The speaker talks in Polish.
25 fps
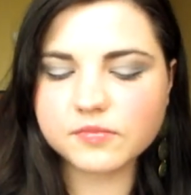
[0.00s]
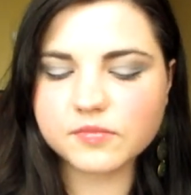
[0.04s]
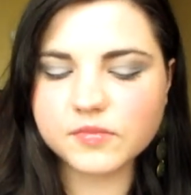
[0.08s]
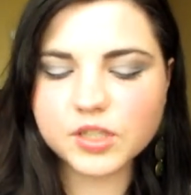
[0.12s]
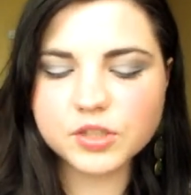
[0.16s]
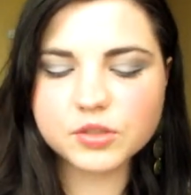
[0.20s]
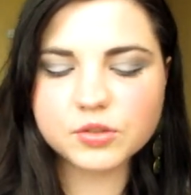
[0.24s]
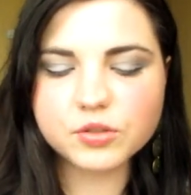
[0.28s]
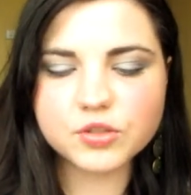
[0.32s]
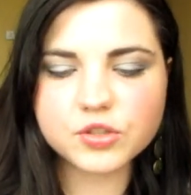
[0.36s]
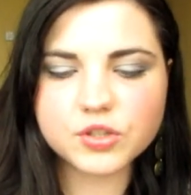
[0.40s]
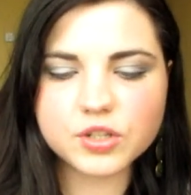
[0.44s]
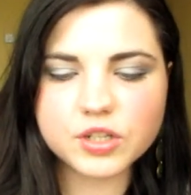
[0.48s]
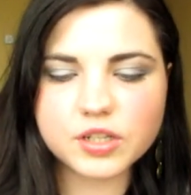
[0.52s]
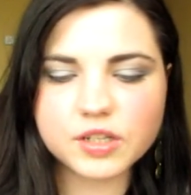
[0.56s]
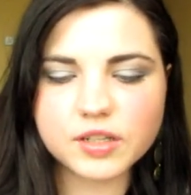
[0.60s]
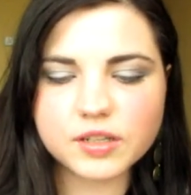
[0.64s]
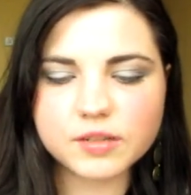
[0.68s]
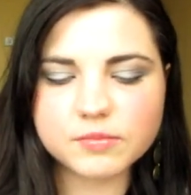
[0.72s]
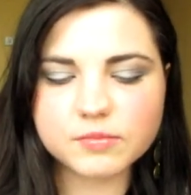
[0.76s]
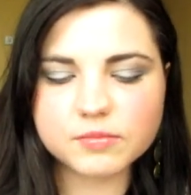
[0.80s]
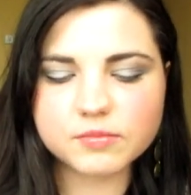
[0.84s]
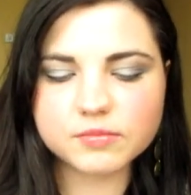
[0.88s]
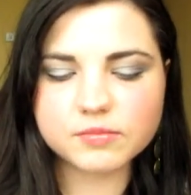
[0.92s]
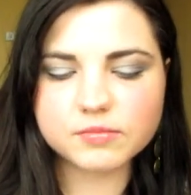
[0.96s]
Nie dość,
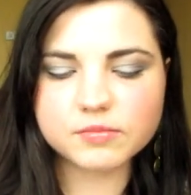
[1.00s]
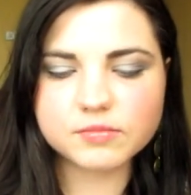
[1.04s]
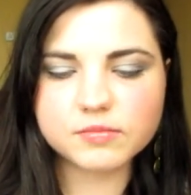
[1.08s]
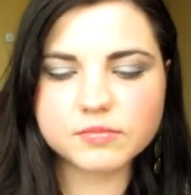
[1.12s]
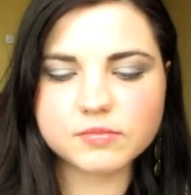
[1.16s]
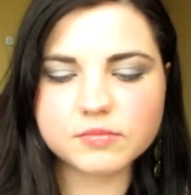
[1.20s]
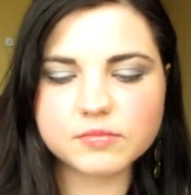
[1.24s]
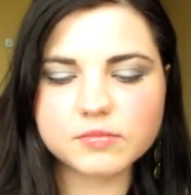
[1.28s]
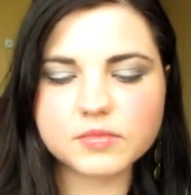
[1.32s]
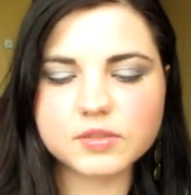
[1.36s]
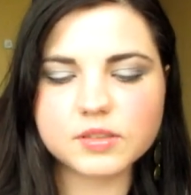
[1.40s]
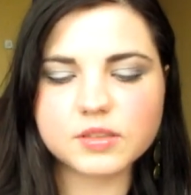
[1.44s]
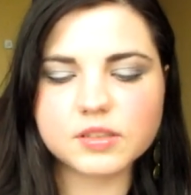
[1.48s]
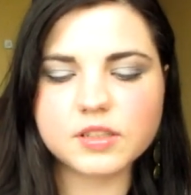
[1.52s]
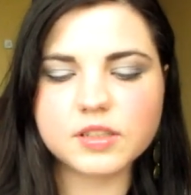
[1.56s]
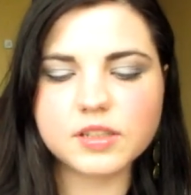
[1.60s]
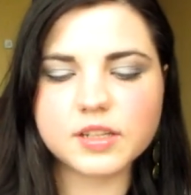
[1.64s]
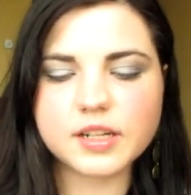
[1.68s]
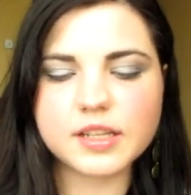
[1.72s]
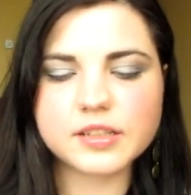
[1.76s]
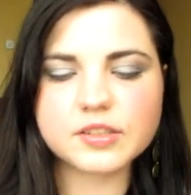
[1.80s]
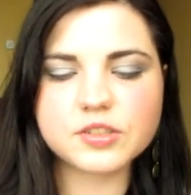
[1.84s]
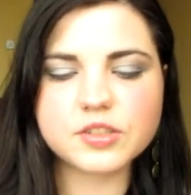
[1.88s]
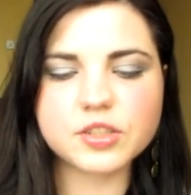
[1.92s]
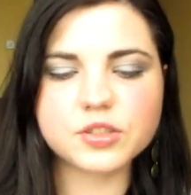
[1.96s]
że jeśli
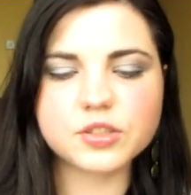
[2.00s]
ran